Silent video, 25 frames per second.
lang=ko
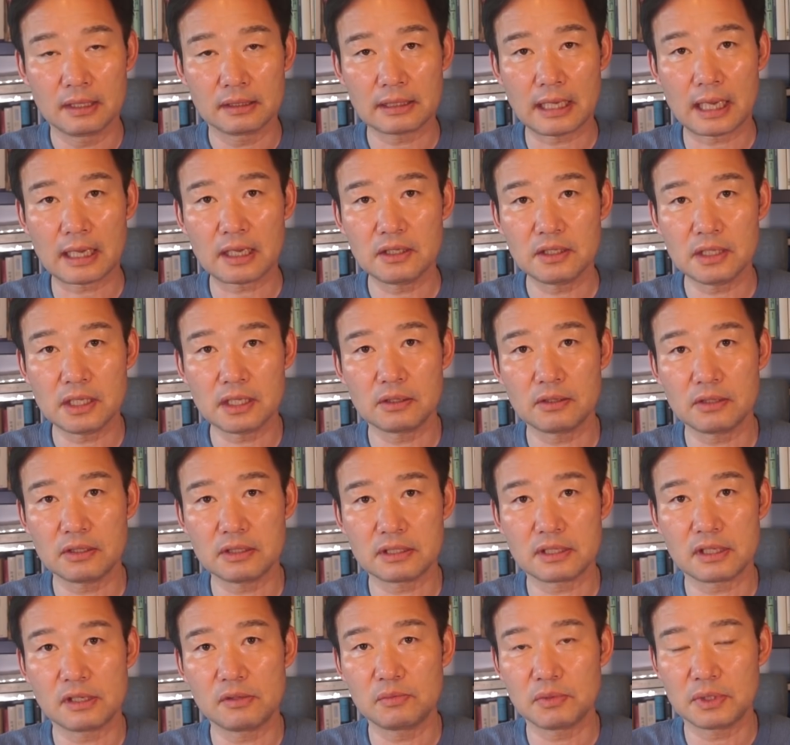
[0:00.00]
당연히
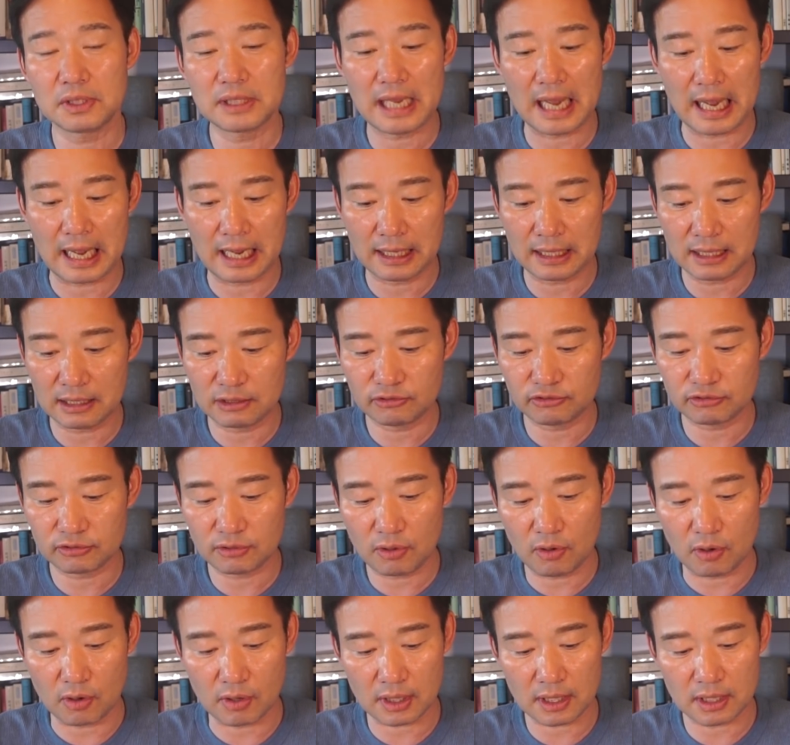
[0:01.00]
이런 질문이 안 갈
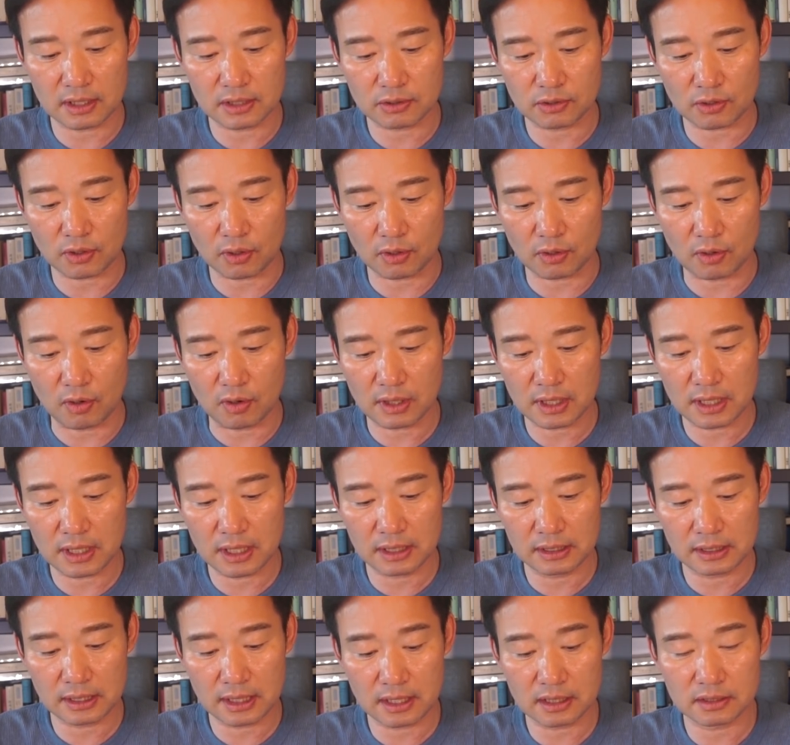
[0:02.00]
수가 없겠죠.
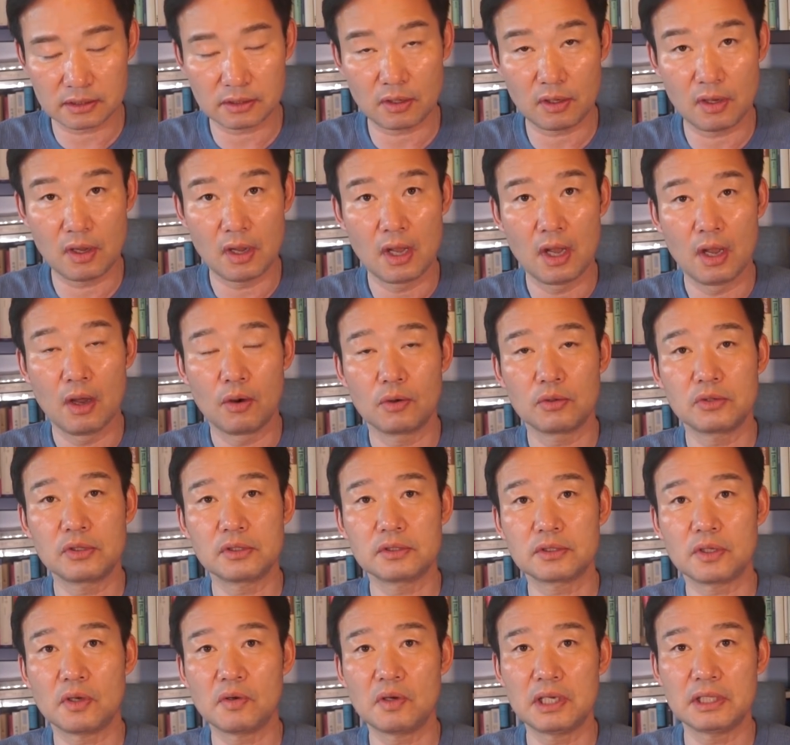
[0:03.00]
거기에 대해서
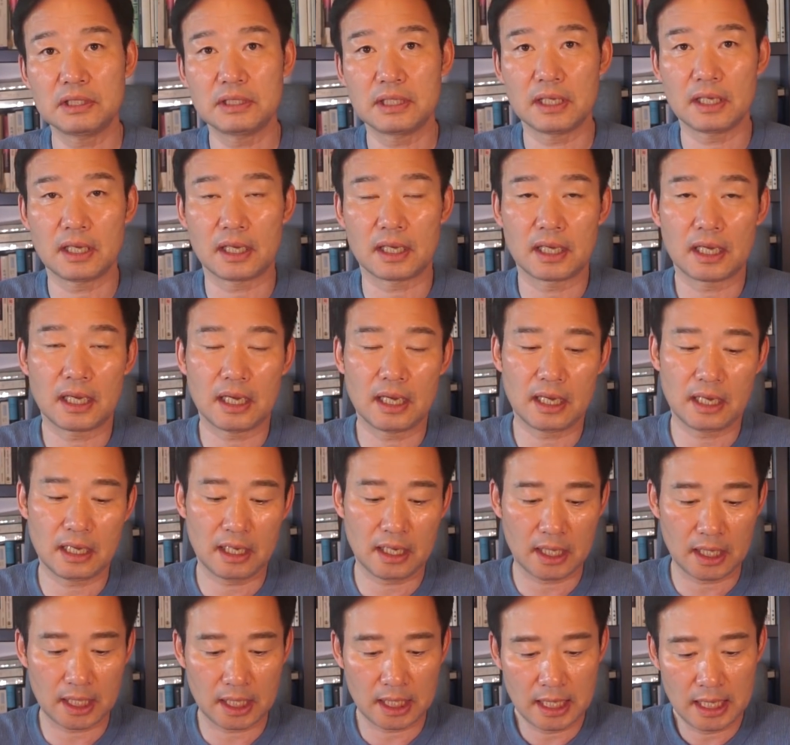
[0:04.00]
오늘 청와대
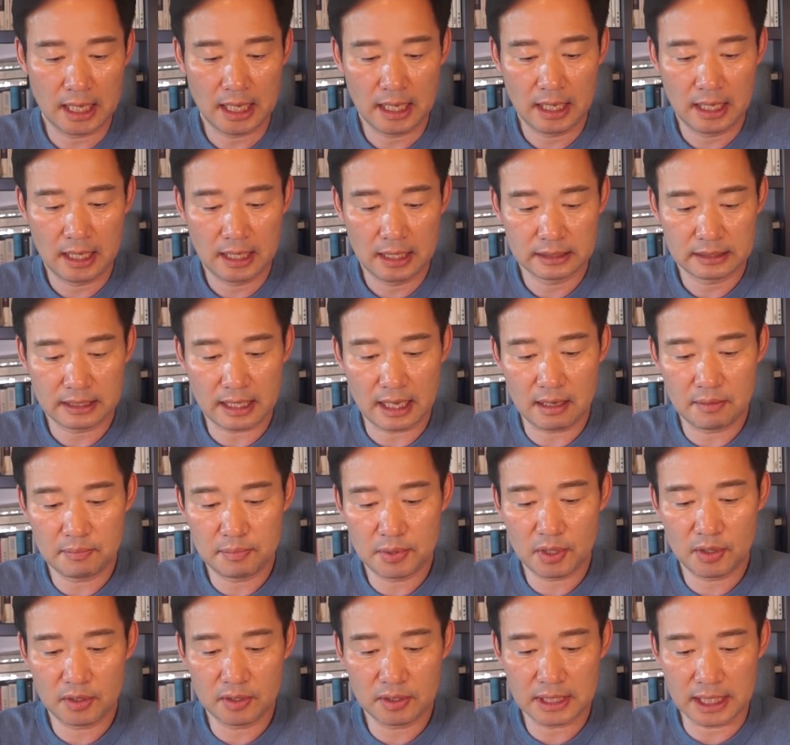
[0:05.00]

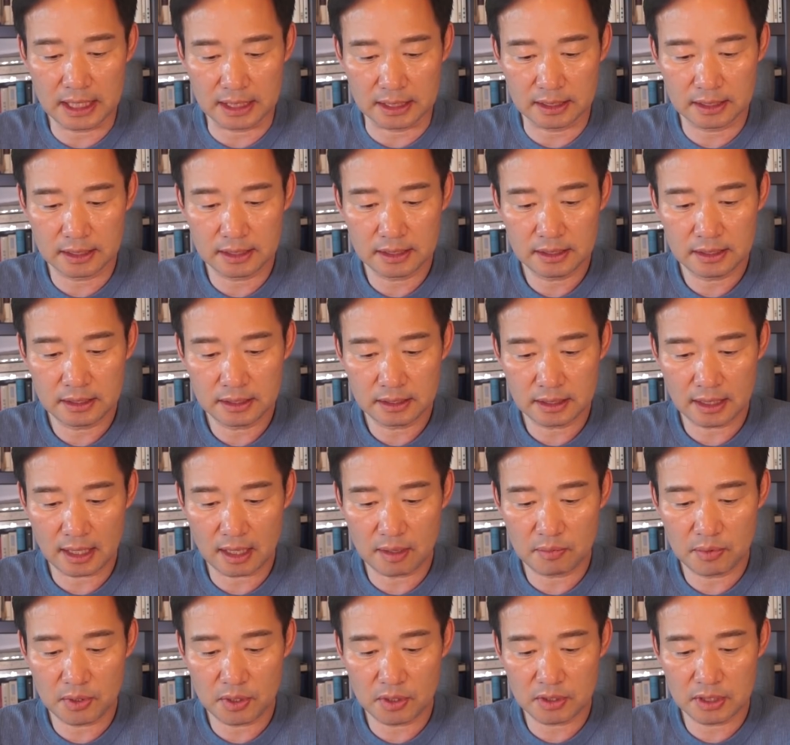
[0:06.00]
대변인
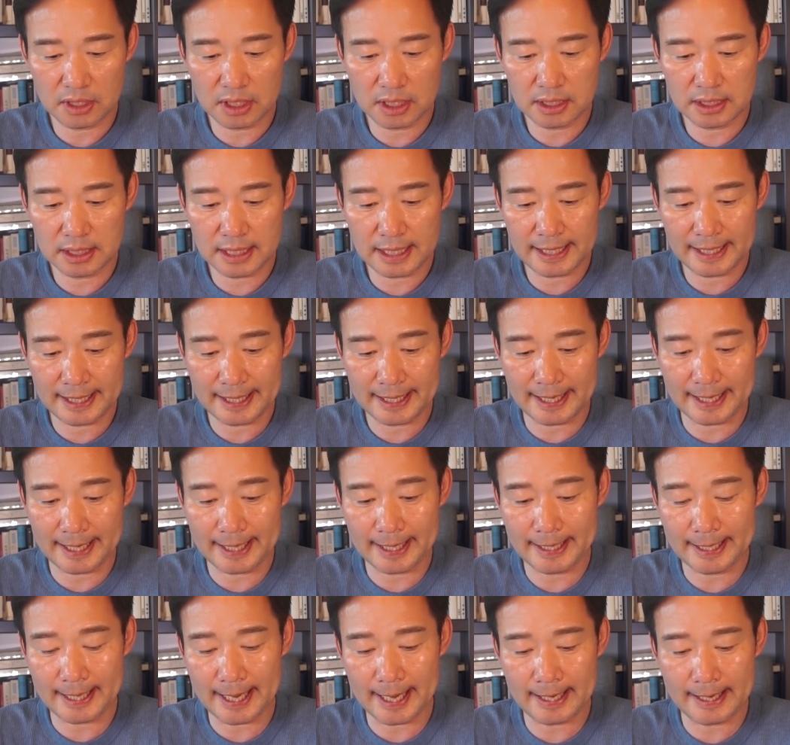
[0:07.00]
대변인이
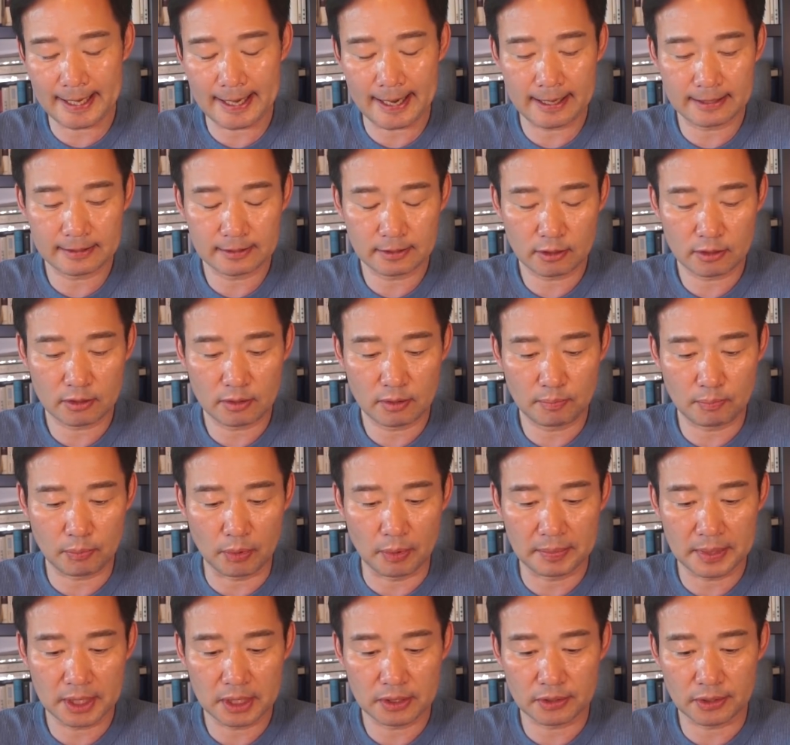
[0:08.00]
얘기한 거를
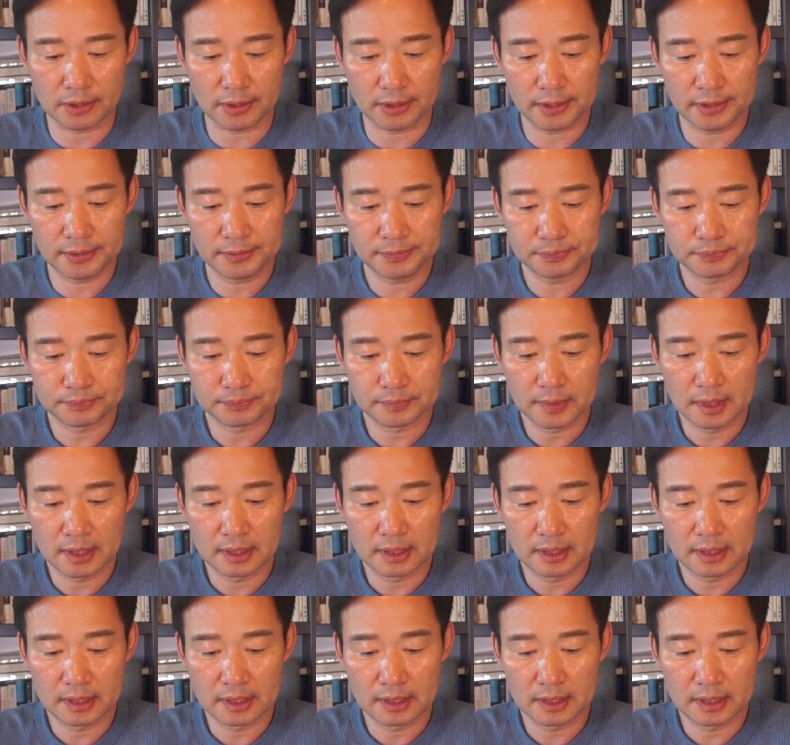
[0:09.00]
보면요.